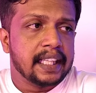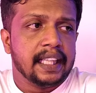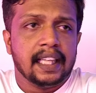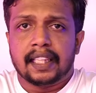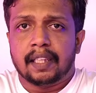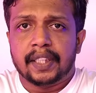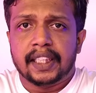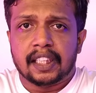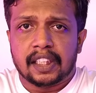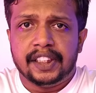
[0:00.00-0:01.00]
நேர்களே
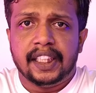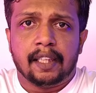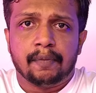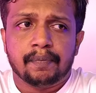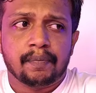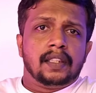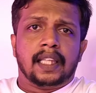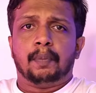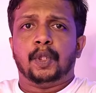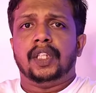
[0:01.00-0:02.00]
அதாவது ரஷ்யா
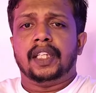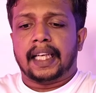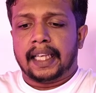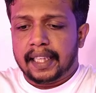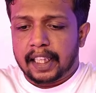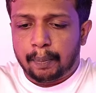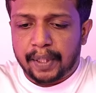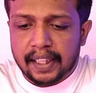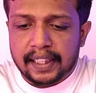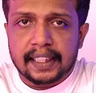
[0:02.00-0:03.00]
தற்போது கருங்கடல்
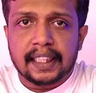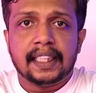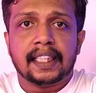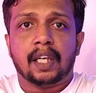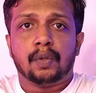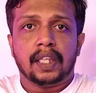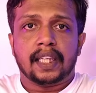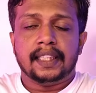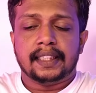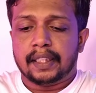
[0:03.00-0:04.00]
பிராந்தியத்திலே
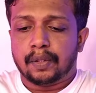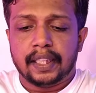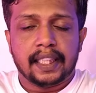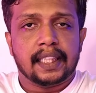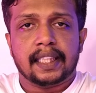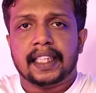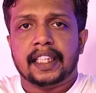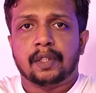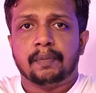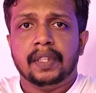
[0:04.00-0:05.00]
தாக்குதல்களை செய்து கொண்டிருக்கின்றது
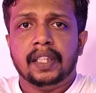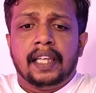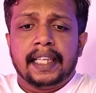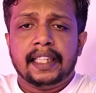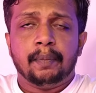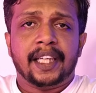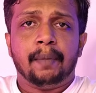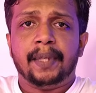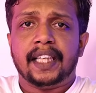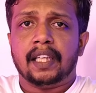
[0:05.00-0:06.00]
என்றும் இது
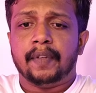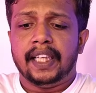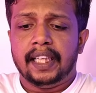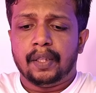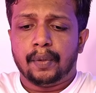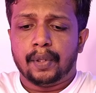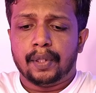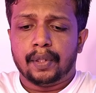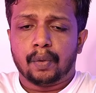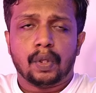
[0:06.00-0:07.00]
மிகப்பெரிய அளவிலே ஒரு
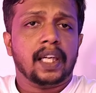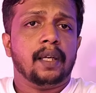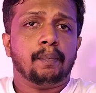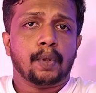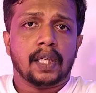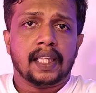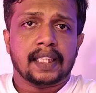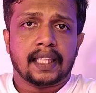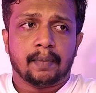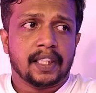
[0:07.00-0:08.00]
உலக
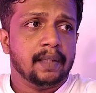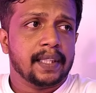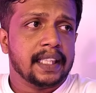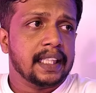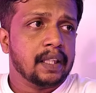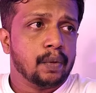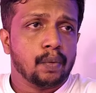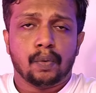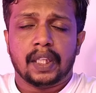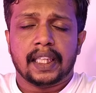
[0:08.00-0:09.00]
பொருளாதாரம் அதிலும் அந்த
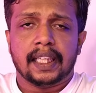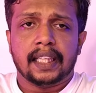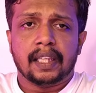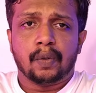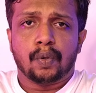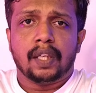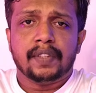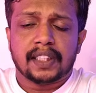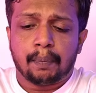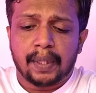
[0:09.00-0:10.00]
உலக
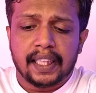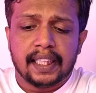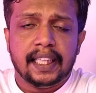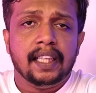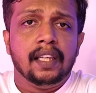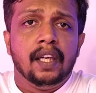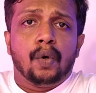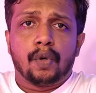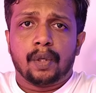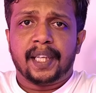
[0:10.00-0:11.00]
உணவு சப்ளையிலே
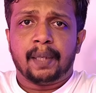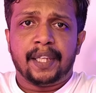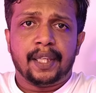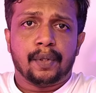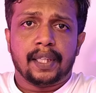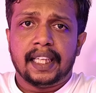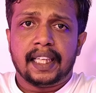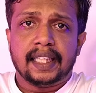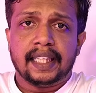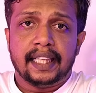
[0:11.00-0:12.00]
ஒரு மிகப்பெரிய ஒரு
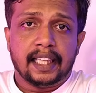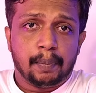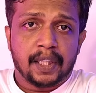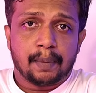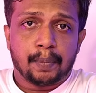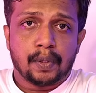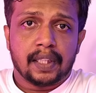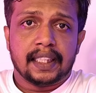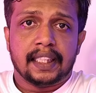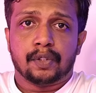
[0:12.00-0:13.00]
நெருக்கடியை ஏற்படுத்த
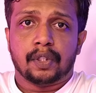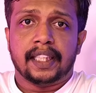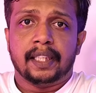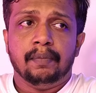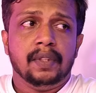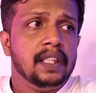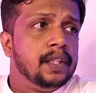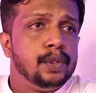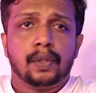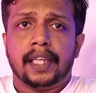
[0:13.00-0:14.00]
போகிறது என்று சொல்லியும்
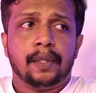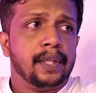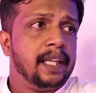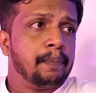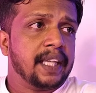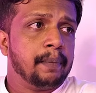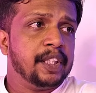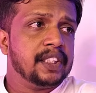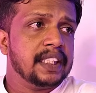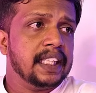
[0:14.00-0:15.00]
யுக்ரைனுடைய பிரைம்
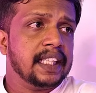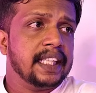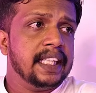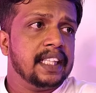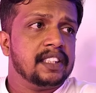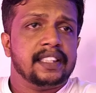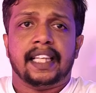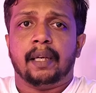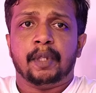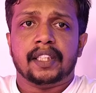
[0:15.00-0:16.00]
மினிஸ்டர் கீர்
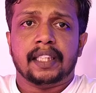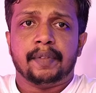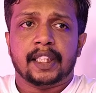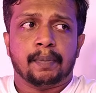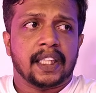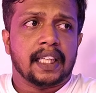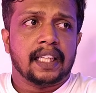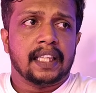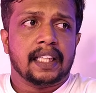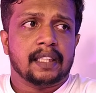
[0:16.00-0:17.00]
ஸ்டாமர்
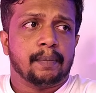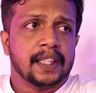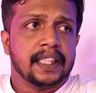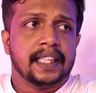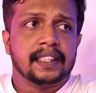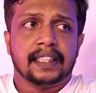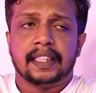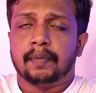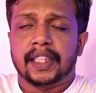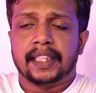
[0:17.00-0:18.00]
தெரிவித்திருப்பதாக அந்த பத்திரிகை
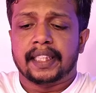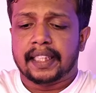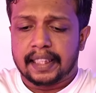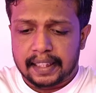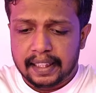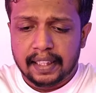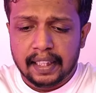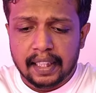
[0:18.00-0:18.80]
செய்தியை வெளியிட்டிருக்கின்றது